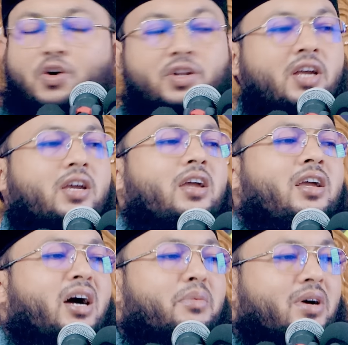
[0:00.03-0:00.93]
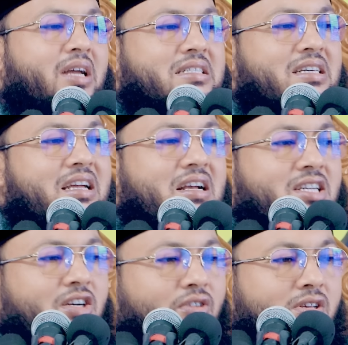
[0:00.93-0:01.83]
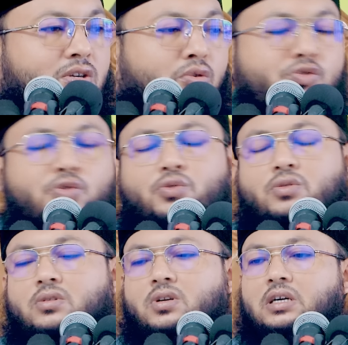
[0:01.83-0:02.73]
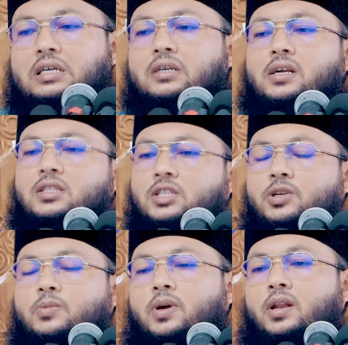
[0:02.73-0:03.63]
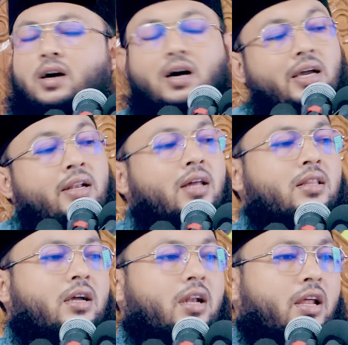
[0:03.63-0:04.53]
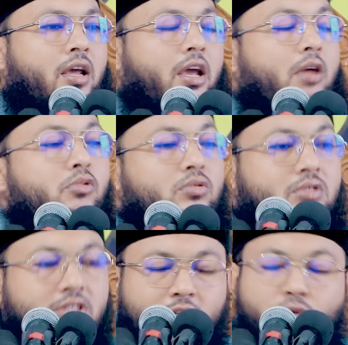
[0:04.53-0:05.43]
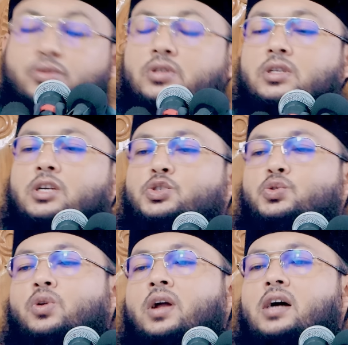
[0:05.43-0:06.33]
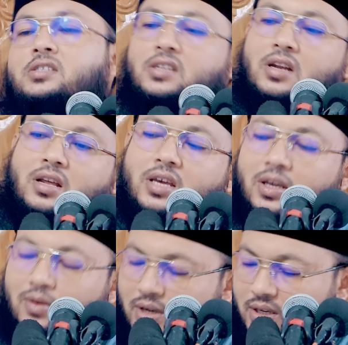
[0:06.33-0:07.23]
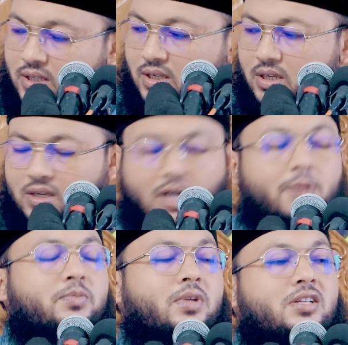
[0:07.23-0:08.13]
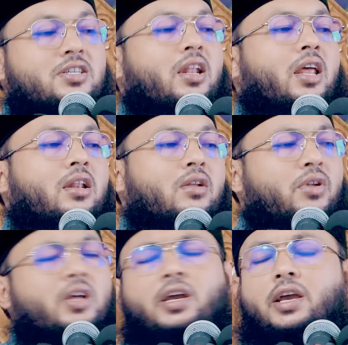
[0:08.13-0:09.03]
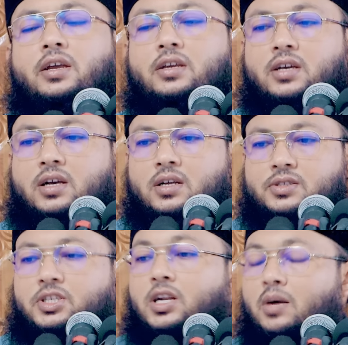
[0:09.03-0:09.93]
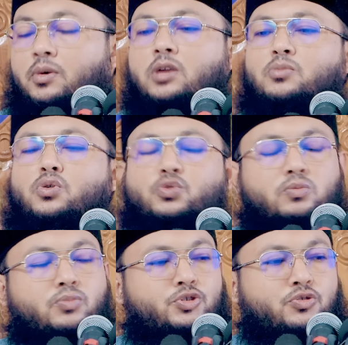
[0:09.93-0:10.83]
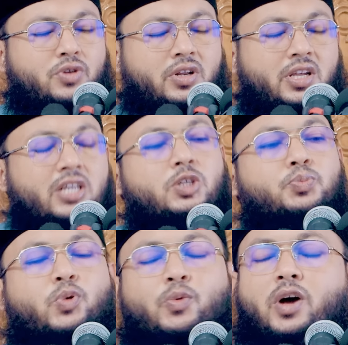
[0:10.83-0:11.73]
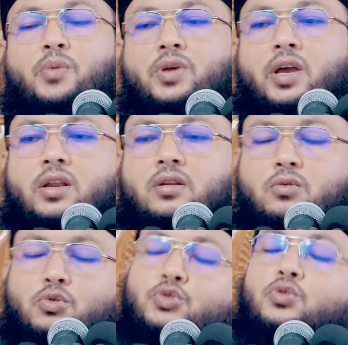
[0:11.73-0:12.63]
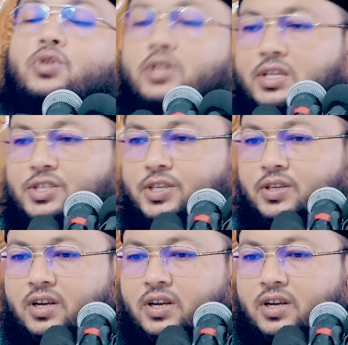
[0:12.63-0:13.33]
অনেকেই আমাকে জিজ্ঞাসা করেছে হুজুর রাতের বেলা আয়না দেখলে এবং চিরুনি দিয়ে চুল আচড়ালে কি হয় আপনারা জানেন অনেকেই যারা আমার বক্তব্য শোনেন ইতিপূর্বে আমি এর উত্তর দিয়েছি